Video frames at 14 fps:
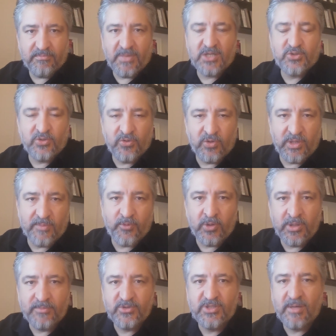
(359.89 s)
Maç günü oynayıp
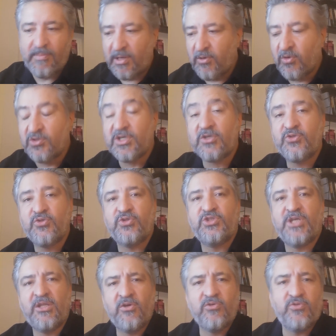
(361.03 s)
oynamayacağı belli olacak. Çünkü
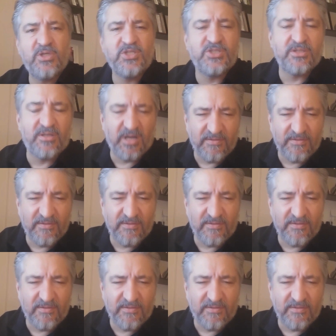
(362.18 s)
Şenol Güneş'in